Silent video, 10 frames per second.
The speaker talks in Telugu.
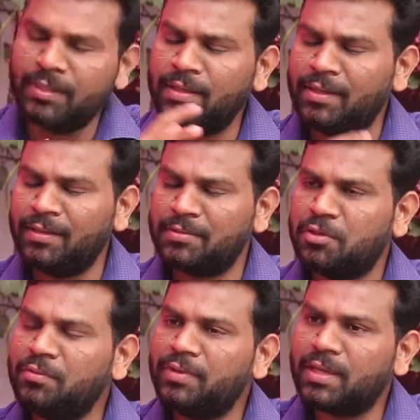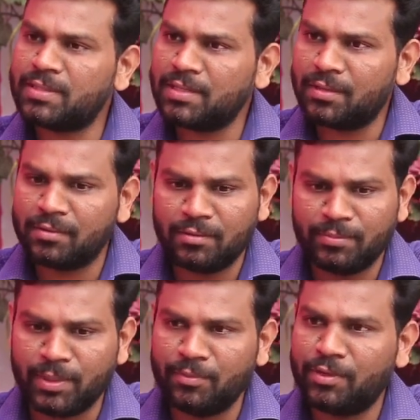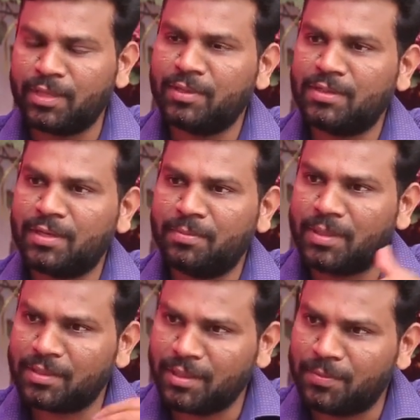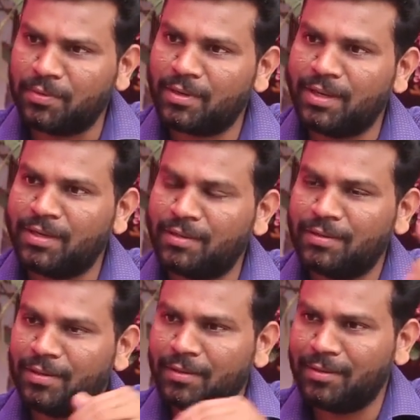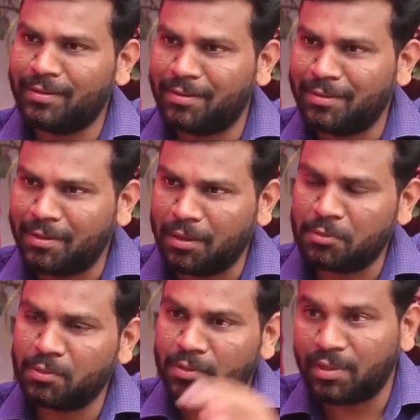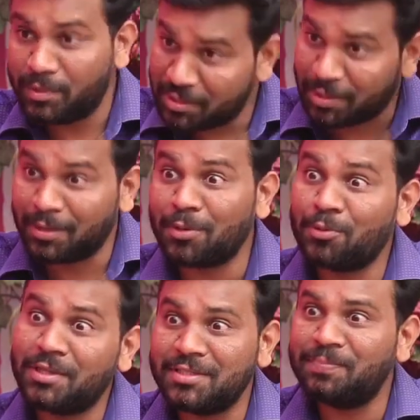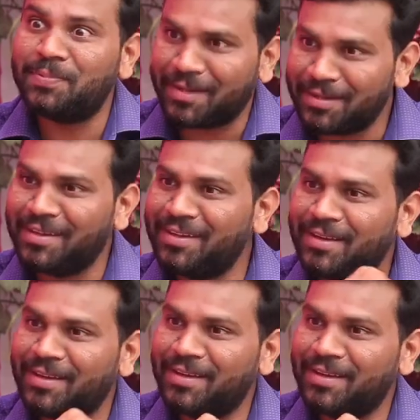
అదేంటి సోమవీర్రాజు గారు మా ముఖ్యమంత్రి అభ్యర్థిగా పవన్ కళ్యాణ్ని అనుకుంటున్నాం అమిత్ షా గారు కూడా చెప్పారని